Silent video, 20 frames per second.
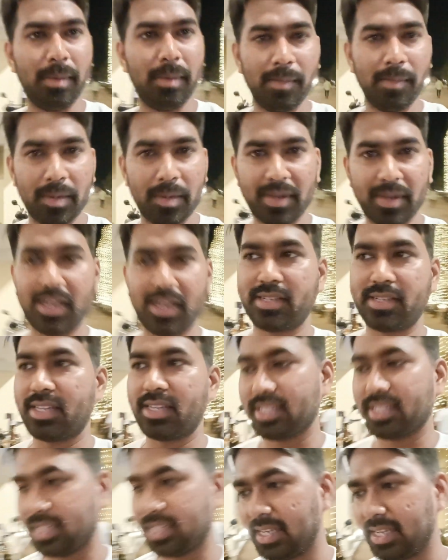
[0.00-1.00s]
थे मेंबर बनना
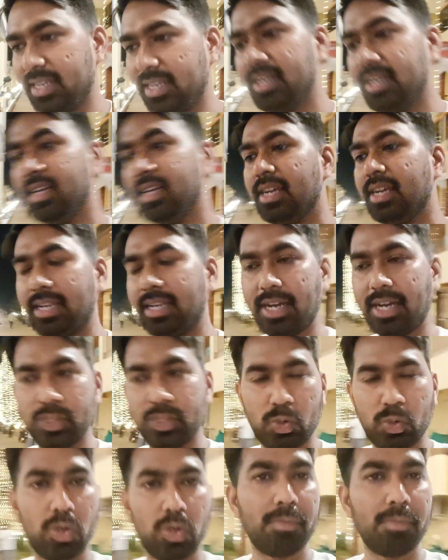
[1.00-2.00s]
चाहते थे या
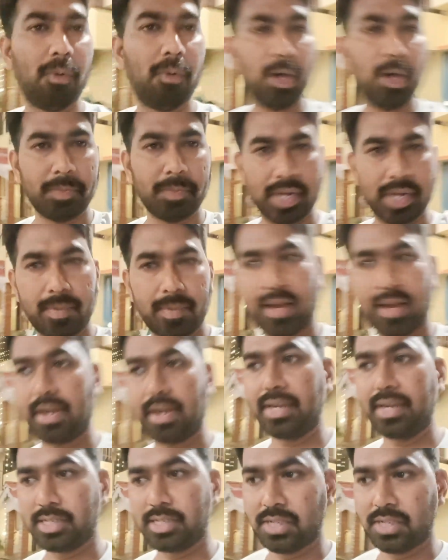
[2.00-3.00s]
जो लोग बहुत बड़ा बड़ा
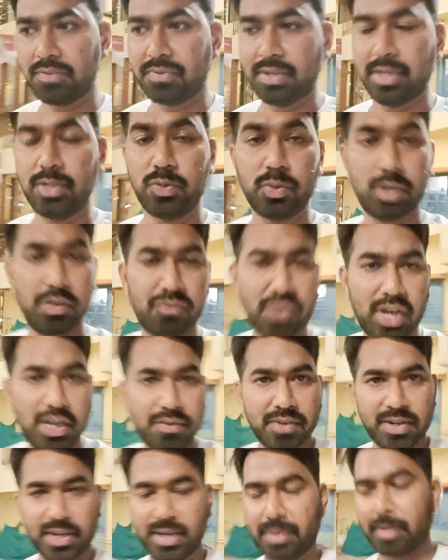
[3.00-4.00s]
राइड अचीव किए जो कि
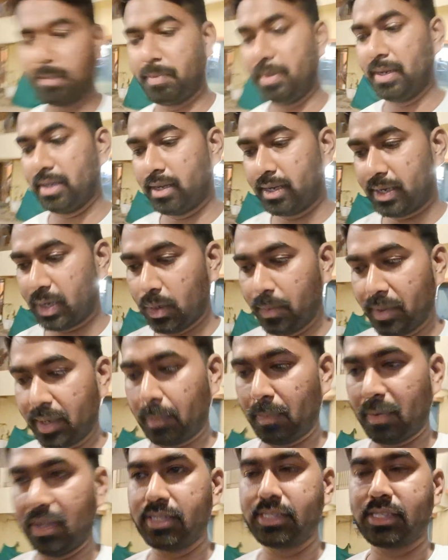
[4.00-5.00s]
500
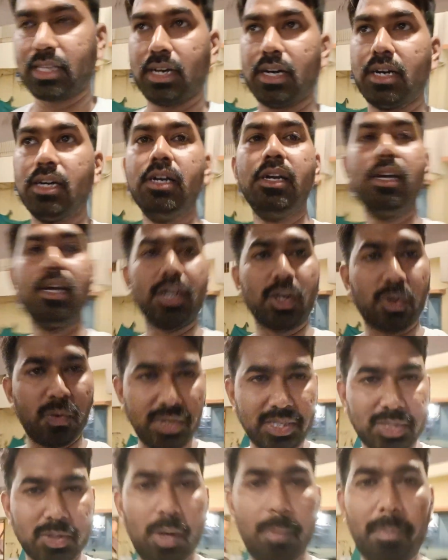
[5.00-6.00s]
किलोमीटर प्लस था
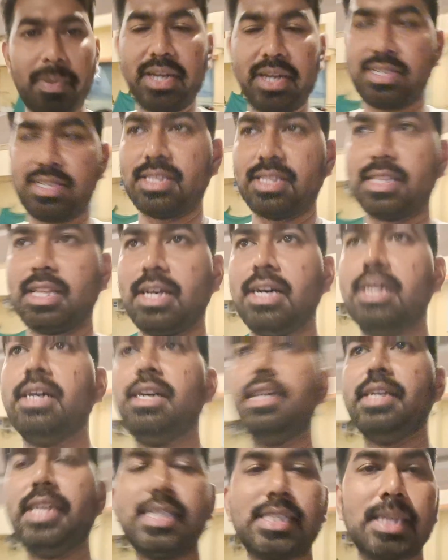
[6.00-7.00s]
क्विज कंपटीशन था
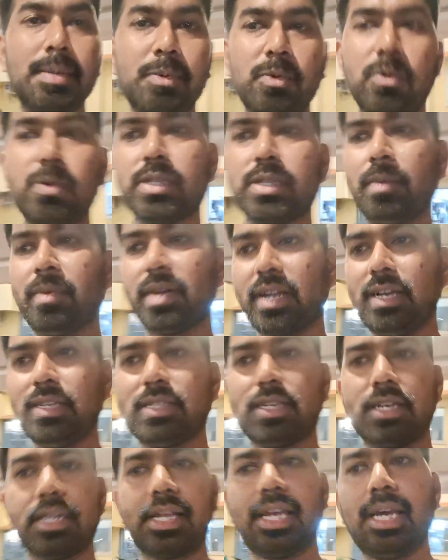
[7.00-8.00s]
ये सबको समराइज
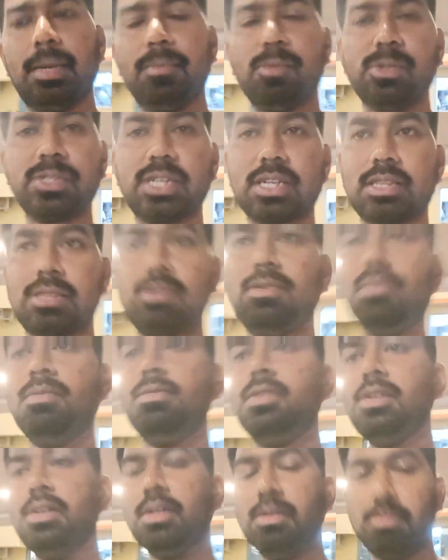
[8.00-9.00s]
करके आप बोल सकते
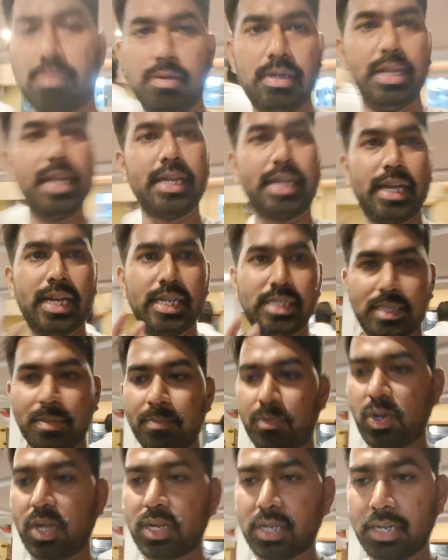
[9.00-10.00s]
हो
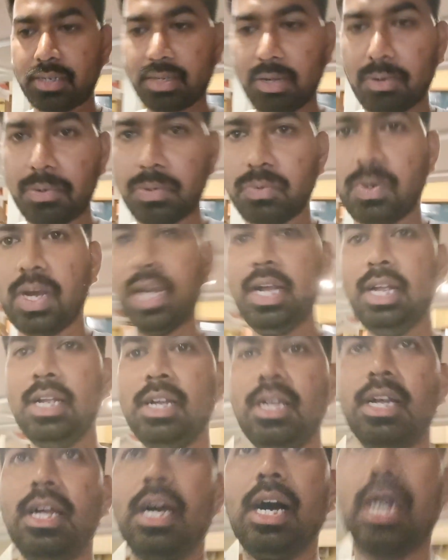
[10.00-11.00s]
पूरा कंक्लूड हुआ है
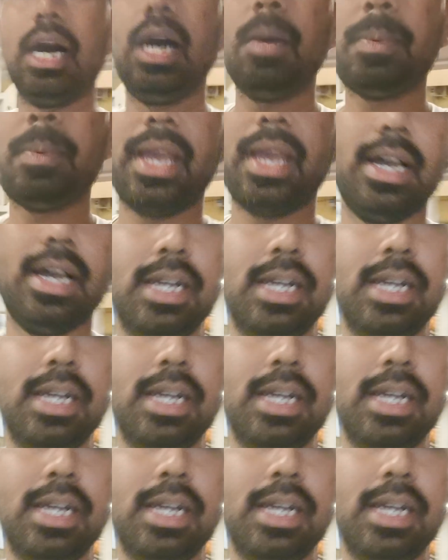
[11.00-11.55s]
अब क्या